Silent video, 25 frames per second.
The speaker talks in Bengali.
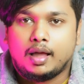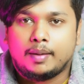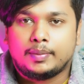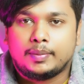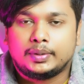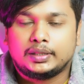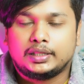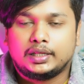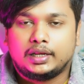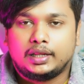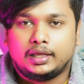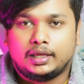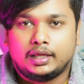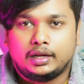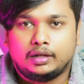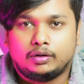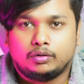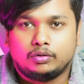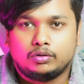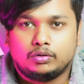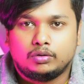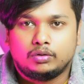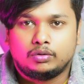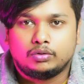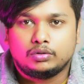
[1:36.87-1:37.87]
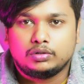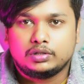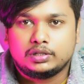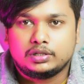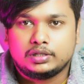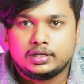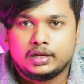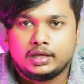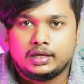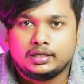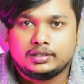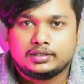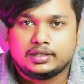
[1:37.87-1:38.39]
আমাদের এখানে কোনো রুলস
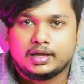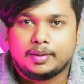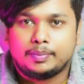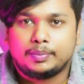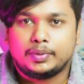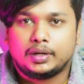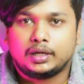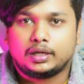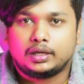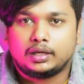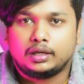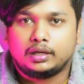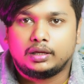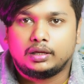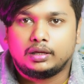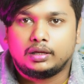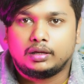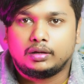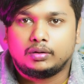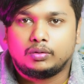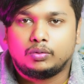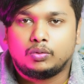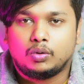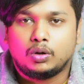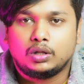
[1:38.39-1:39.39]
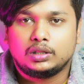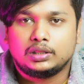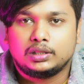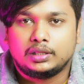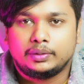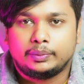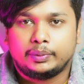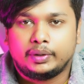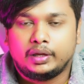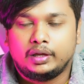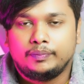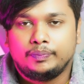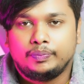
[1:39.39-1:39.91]
নেই যে আপনাকে কল
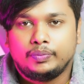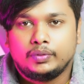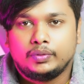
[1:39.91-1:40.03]
দিবে